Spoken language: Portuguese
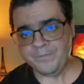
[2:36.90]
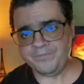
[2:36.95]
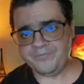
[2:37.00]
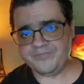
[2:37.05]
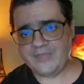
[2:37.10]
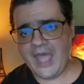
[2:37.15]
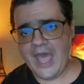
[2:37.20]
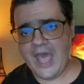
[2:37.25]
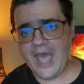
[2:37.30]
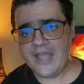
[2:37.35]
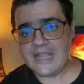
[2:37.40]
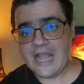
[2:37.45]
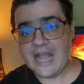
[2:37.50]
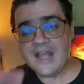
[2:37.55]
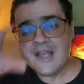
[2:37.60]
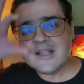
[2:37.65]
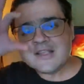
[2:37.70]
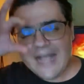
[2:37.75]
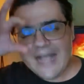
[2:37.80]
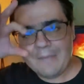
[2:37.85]

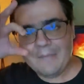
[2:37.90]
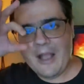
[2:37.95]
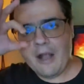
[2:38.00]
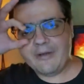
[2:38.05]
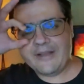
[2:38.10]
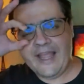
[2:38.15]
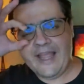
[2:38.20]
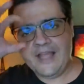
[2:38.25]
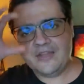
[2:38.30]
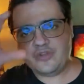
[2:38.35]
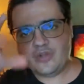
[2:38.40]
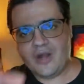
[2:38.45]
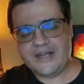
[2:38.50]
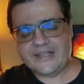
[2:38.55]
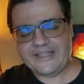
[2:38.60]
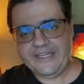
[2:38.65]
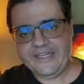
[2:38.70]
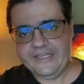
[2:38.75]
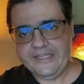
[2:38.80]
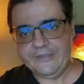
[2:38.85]
Teia. Sabe, alguém entrou
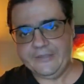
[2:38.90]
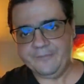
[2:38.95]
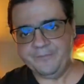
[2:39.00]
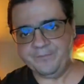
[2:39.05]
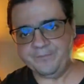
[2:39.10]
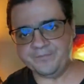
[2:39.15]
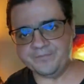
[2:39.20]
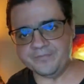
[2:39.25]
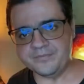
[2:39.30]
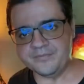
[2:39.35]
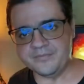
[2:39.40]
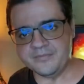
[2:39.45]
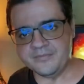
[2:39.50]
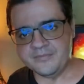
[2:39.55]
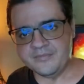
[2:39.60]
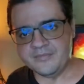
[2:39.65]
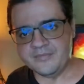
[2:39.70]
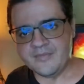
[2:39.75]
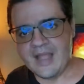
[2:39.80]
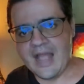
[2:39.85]
aqui?
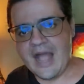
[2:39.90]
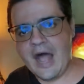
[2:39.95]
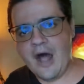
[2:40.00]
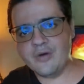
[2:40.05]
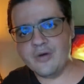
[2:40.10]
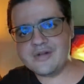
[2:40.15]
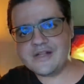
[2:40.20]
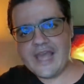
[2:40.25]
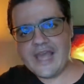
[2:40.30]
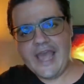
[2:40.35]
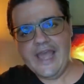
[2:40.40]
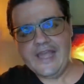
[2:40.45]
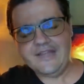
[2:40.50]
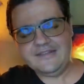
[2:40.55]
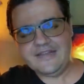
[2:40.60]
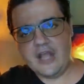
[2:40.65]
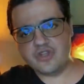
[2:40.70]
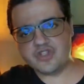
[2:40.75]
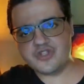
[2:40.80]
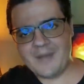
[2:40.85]
Alguém,
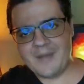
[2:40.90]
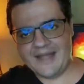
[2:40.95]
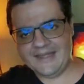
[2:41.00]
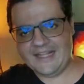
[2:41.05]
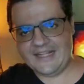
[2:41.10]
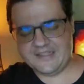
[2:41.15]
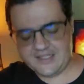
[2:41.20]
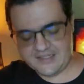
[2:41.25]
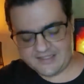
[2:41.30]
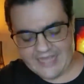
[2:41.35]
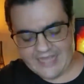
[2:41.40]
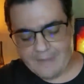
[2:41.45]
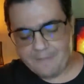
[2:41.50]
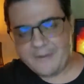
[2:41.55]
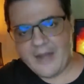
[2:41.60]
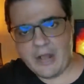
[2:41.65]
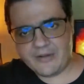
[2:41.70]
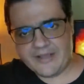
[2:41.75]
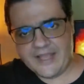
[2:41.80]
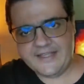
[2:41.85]
Deus manda dizer
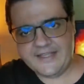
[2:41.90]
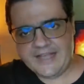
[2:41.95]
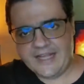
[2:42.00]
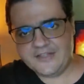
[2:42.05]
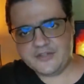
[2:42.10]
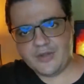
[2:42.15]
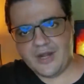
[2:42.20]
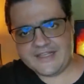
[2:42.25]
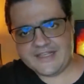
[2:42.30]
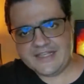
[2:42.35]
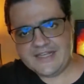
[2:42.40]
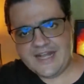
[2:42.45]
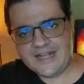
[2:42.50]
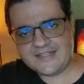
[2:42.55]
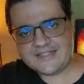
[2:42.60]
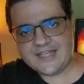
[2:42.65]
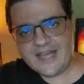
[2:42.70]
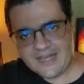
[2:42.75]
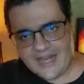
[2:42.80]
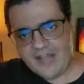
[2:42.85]
para alguém que entrou aqui
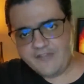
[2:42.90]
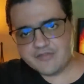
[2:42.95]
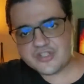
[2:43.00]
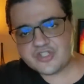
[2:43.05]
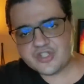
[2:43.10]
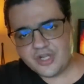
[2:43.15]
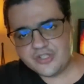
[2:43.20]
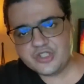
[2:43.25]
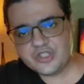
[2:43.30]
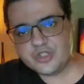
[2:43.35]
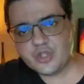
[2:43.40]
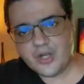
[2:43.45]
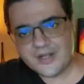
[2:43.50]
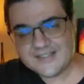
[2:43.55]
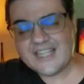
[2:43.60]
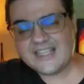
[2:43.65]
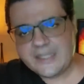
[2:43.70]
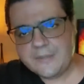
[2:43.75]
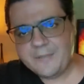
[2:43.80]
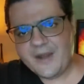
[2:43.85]
nessa live: o Senhor te
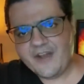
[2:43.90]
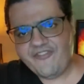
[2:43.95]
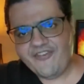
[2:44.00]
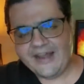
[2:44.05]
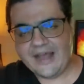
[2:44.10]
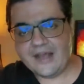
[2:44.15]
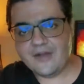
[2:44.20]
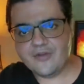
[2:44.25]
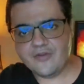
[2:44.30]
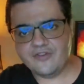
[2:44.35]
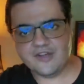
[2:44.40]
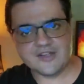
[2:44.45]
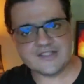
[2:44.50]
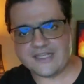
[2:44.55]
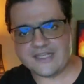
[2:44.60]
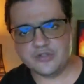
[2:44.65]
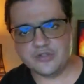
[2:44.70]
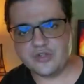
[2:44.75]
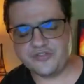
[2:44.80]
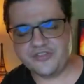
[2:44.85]
trouxe aqui para falar com
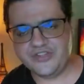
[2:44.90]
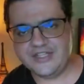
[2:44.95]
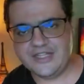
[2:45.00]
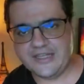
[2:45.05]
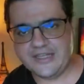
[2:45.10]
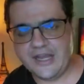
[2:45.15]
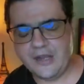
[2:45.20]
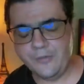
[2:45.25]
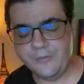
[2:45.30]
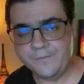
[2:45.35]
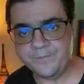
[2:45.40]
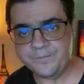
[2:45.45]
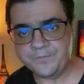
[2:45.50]
você, não duvida, não.